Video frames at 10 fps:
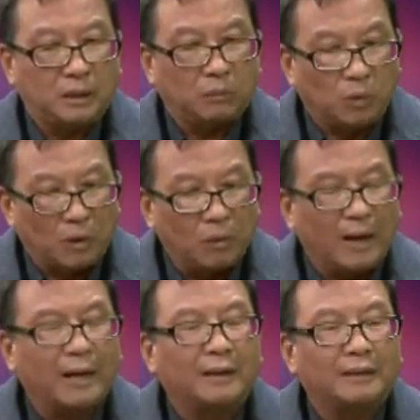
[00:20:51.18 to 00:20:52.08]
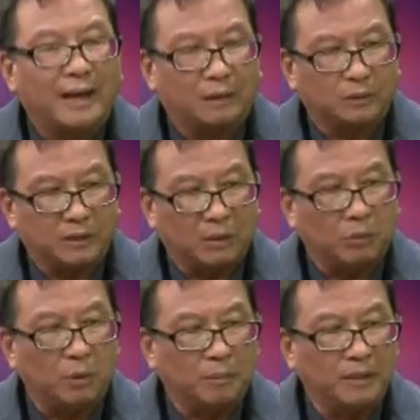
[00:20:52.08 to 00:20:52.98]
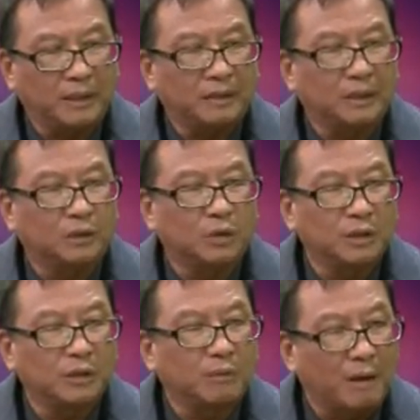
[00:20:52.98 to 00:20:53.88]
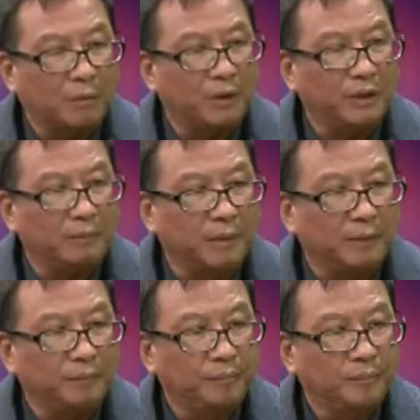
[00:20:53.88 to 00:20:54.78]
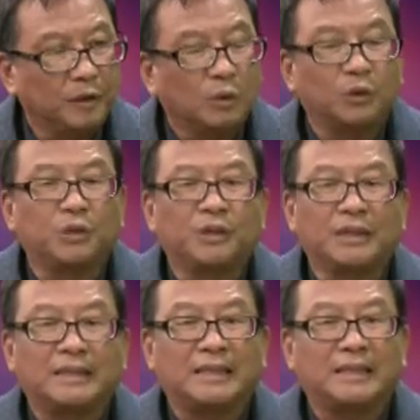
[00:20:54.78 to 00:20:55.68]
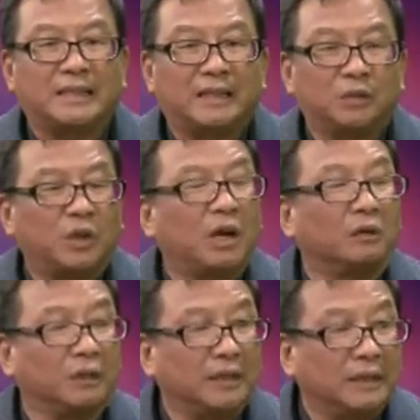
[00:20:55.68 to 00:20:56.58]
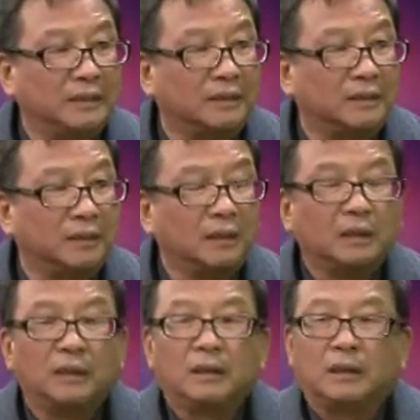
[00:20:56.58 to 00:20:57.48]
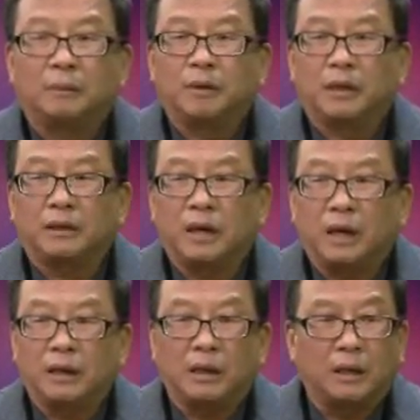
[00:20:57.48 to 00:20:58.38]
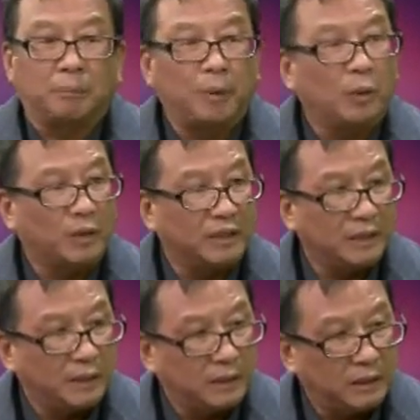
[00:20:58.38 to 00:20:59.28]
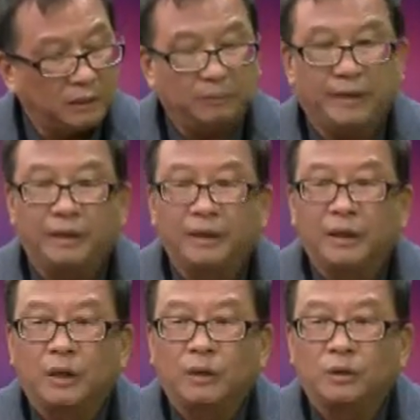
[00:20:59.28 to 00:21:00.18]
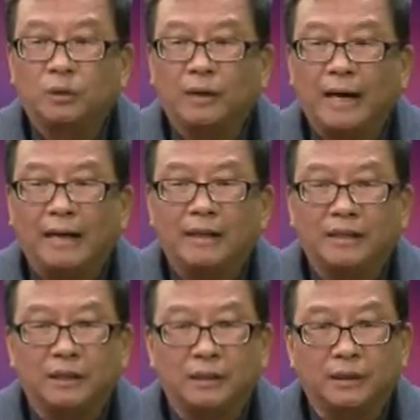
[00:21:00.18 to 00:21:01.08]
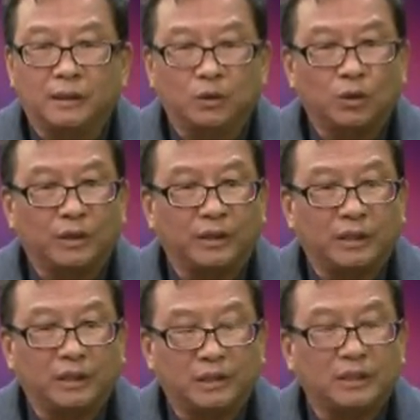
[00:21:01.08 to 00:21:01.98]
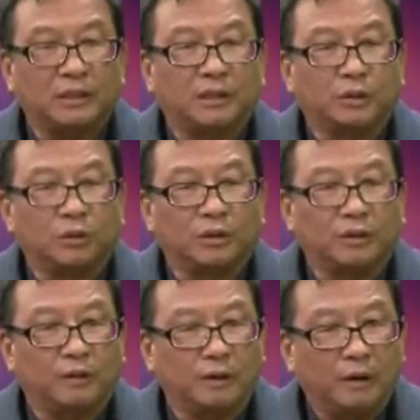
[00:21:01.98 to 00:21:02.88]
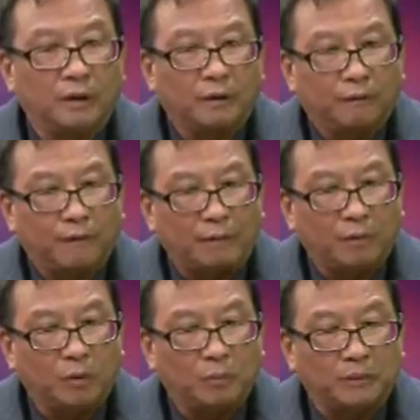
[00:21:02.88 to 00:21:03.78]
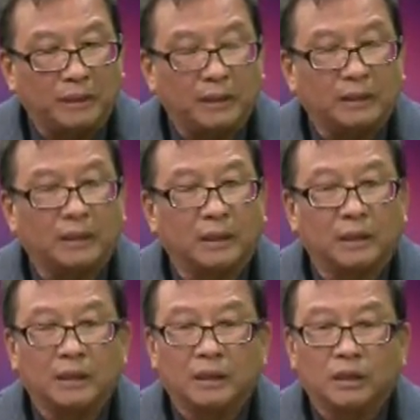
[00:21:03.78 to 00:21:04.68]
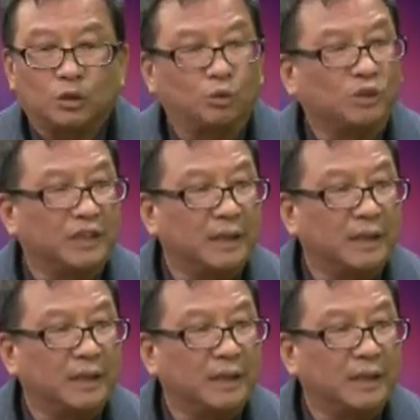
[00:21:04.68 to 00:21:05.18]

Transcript: 文化纳入在我们的这个春节晚会里面，我觉得这个是一个最好的例子。那么第二个包括钉钉 TV，从开始你做一个记者，做一个访问我们的一个主持